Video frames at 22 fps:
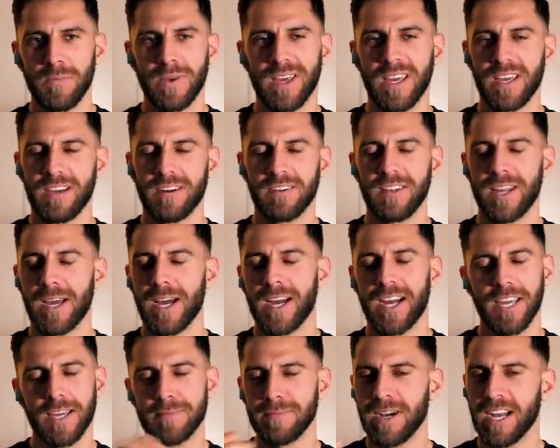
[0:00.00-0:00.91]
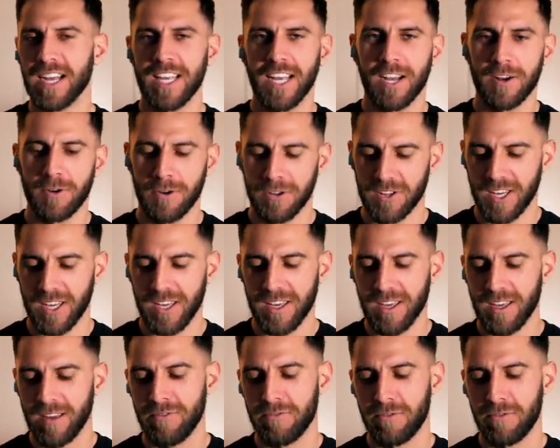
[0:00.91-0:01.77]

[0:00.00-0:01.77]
mais on n'a rien marqué à côté.